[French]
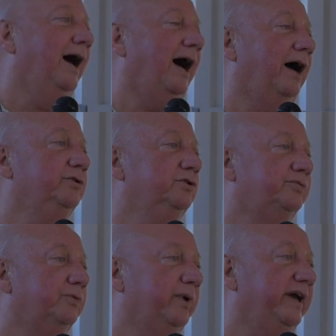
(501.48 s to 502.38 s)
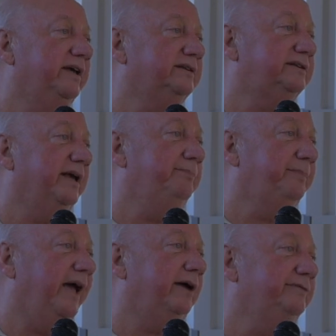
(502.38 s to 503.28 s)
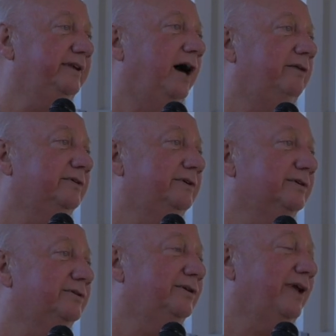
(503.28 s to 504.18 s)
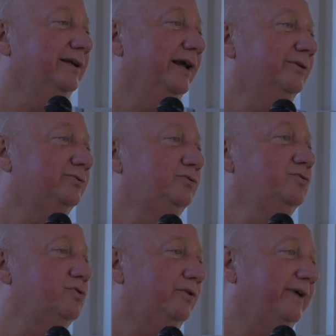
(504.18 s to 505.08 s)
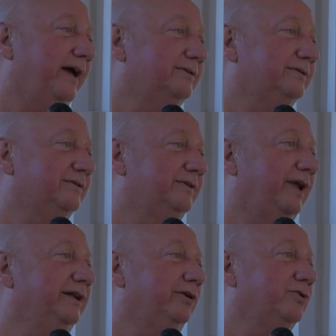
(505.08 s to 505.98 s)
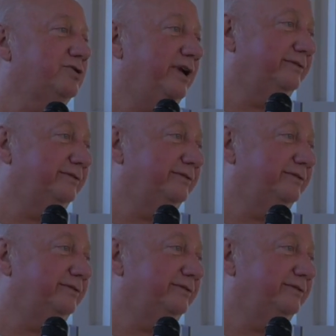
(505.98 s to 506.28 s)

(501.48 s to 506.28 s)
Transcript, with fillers: à une forêt sempervirente, c'est-à-dire toujours verte, c'est-à-dire le chêne